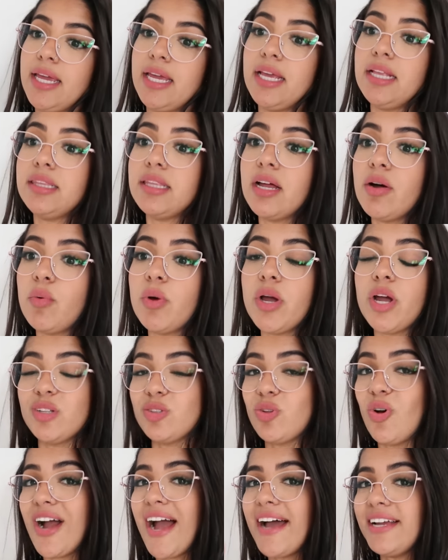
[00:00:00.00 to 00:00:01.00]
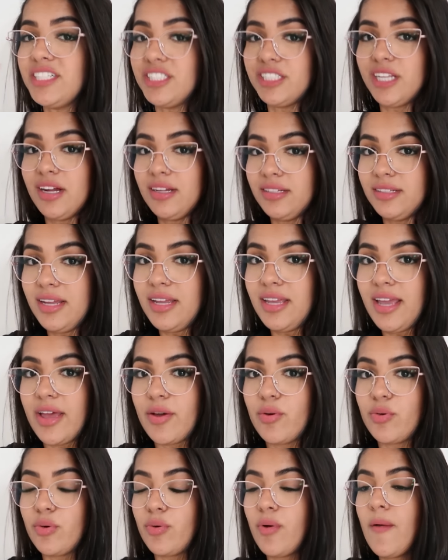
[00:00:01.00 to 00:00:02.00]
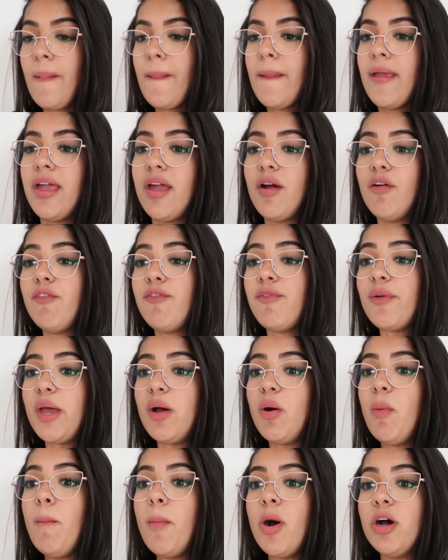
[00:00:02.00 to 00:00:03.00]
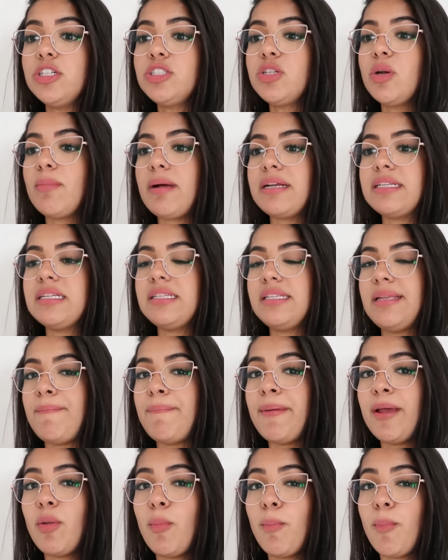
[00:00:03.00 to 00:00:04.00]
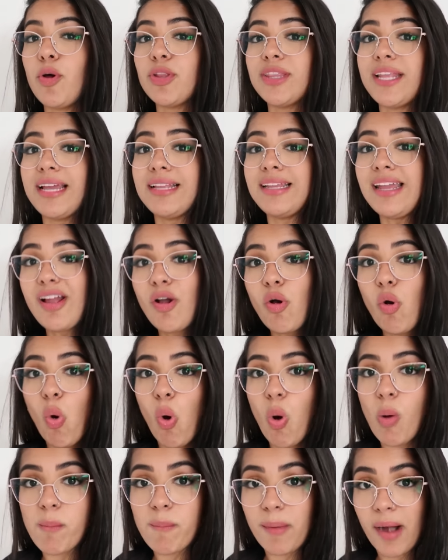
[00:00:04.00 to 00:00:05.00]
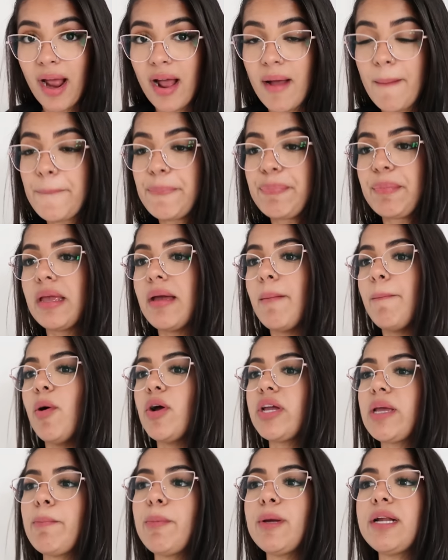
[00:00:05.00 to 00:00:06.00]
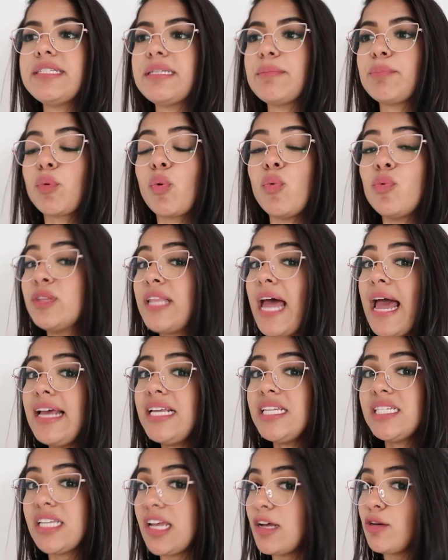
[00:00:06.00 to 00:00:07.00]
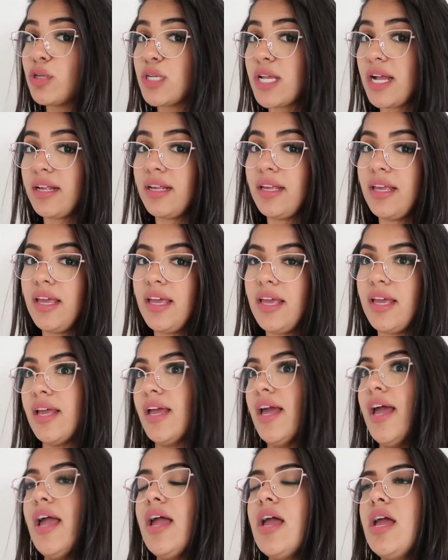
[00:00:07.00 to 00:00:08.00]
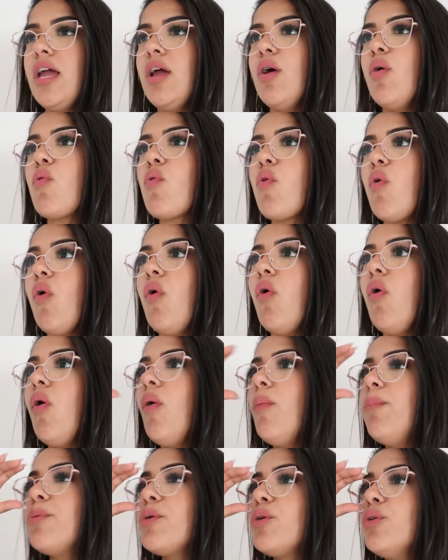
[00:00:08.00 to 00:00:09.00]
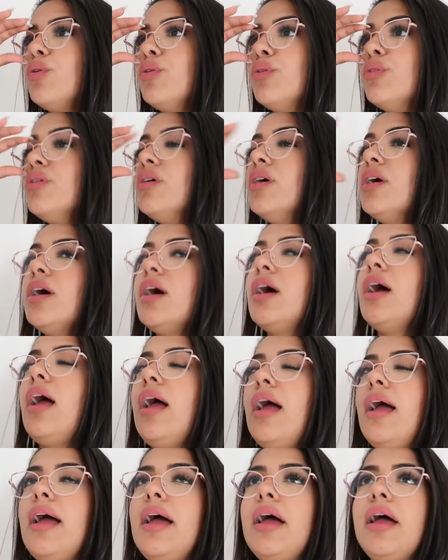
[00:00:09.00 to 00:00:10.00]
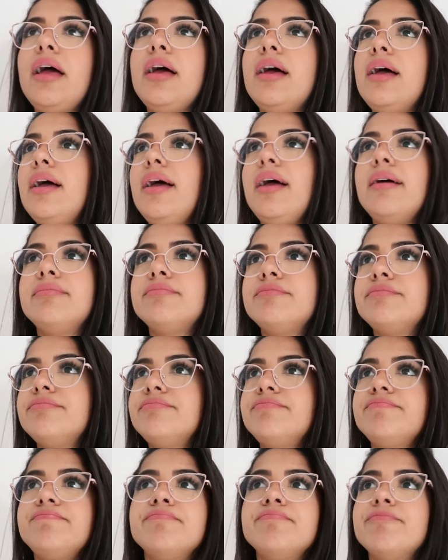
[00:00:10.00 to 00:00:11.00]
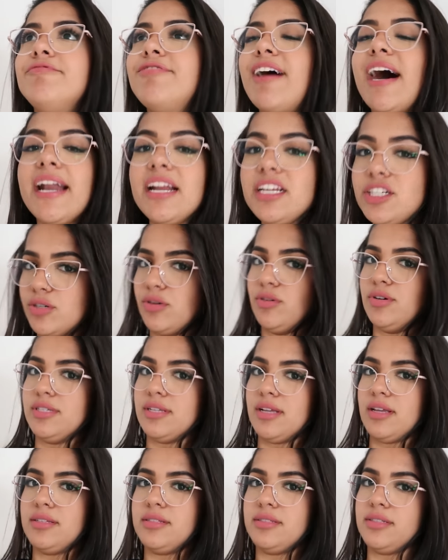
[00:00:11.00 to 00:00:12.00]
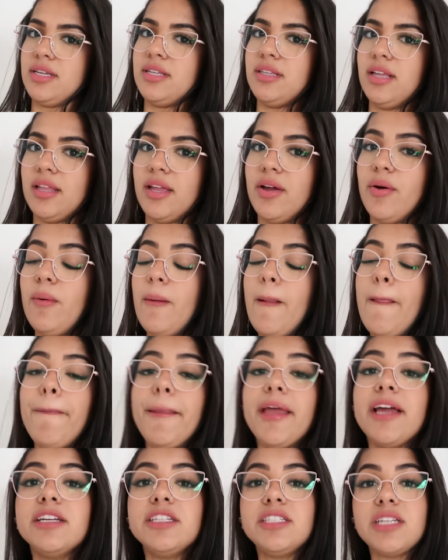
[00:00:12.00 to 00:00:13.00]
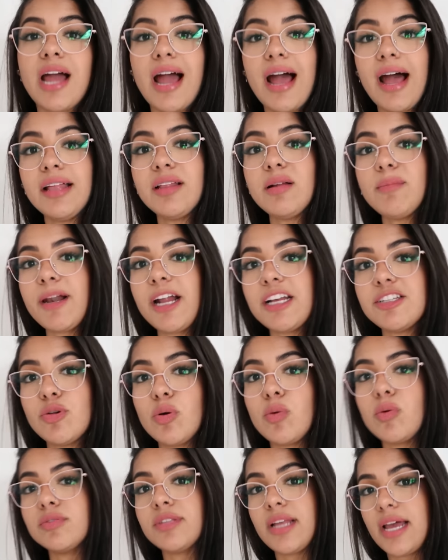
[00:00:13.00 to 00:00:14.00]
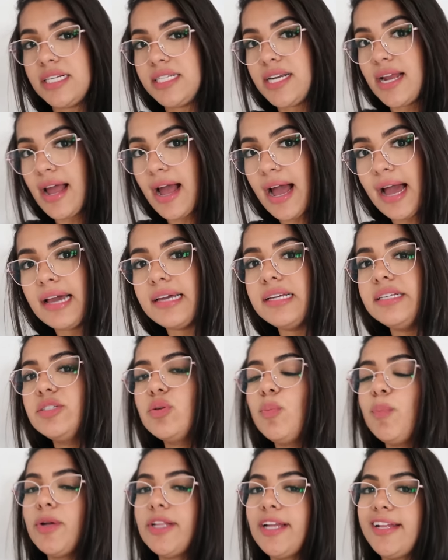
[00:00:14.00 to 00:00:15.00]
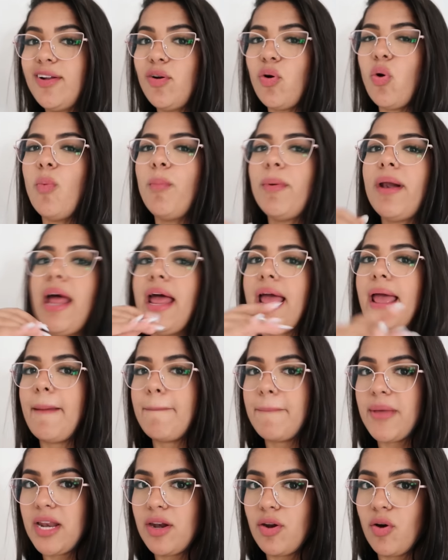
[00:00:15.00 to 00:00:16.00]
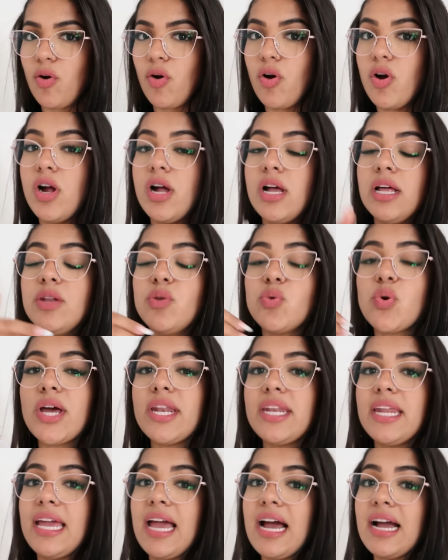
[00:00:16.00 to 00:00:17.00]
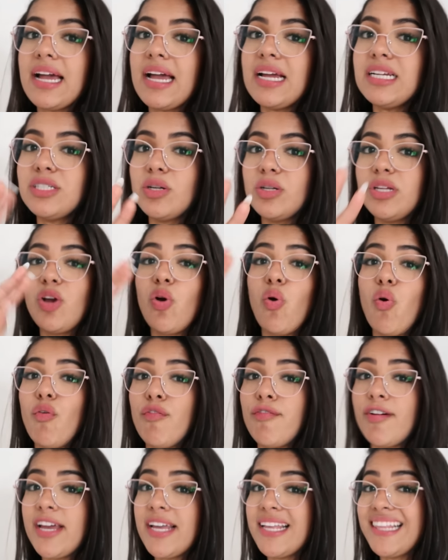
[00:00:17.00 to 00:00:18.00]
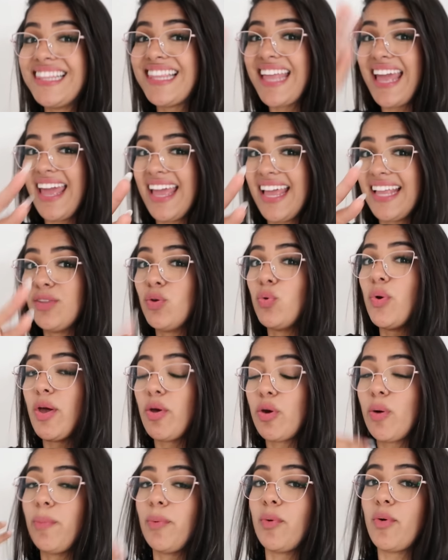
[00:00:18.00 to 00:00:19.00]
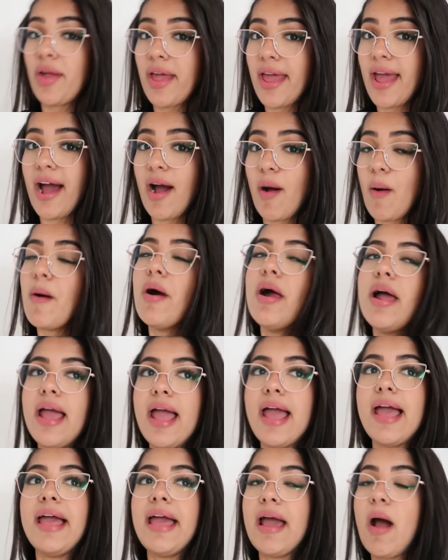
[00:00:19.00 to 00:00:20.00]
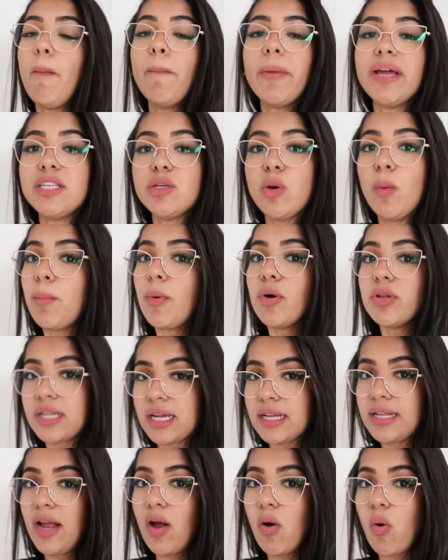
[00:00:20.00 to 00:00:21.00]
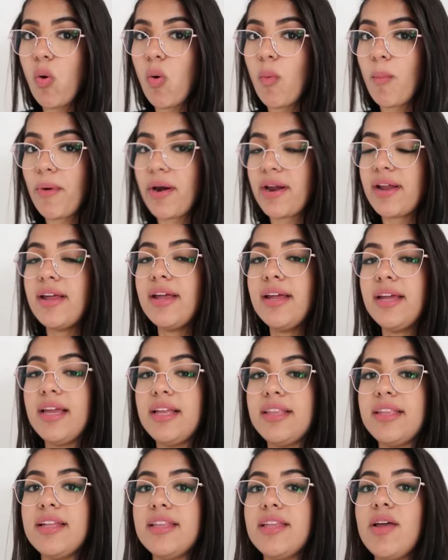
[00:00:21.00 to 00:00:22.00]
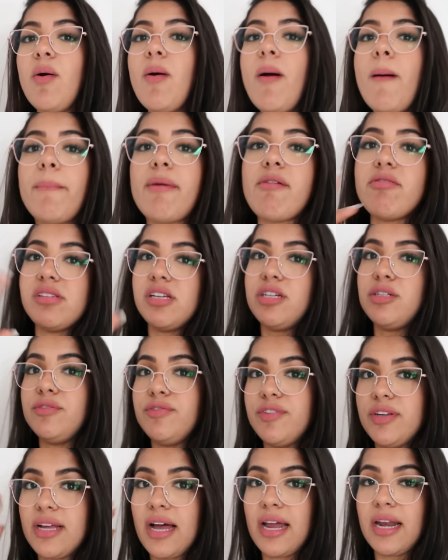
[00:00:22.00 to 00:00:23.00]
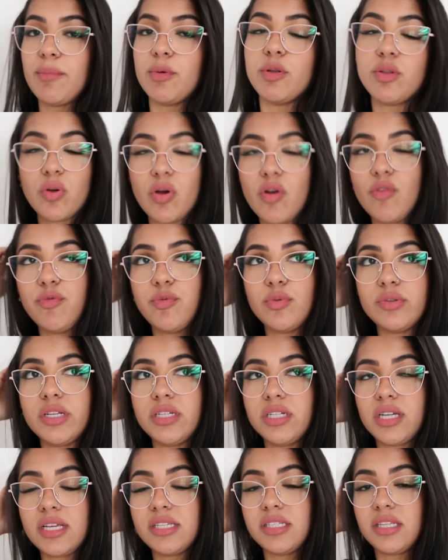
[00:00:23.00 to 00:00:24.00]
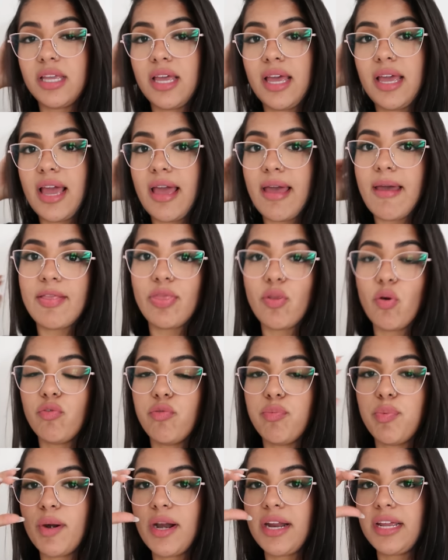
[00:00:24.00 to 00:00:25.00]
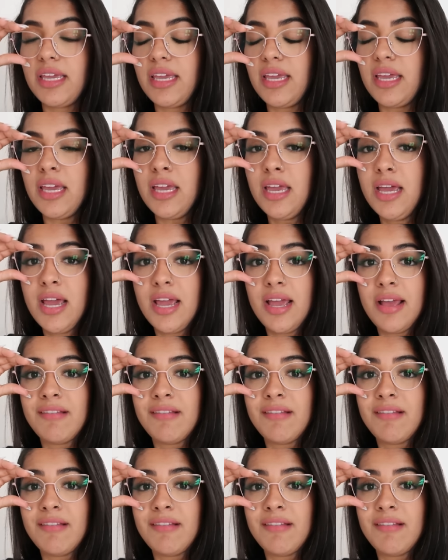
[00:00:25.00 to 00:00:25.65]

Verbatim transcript: Então, eu tô gastando em euro. Eu, eu mostro mais assim, pelo poder de compra. Porque, por exemplo, com 10 euros aqui, eu compro... É, várias coisas, entendeu? Já no Brasil, com 10 reais, o poder de compra é menor. Não é nem a questão de converter do euro pro real, é realmente o poder de compra, entendeu? Pra vocês não ficarem muito confusas, que quem é novo por aqui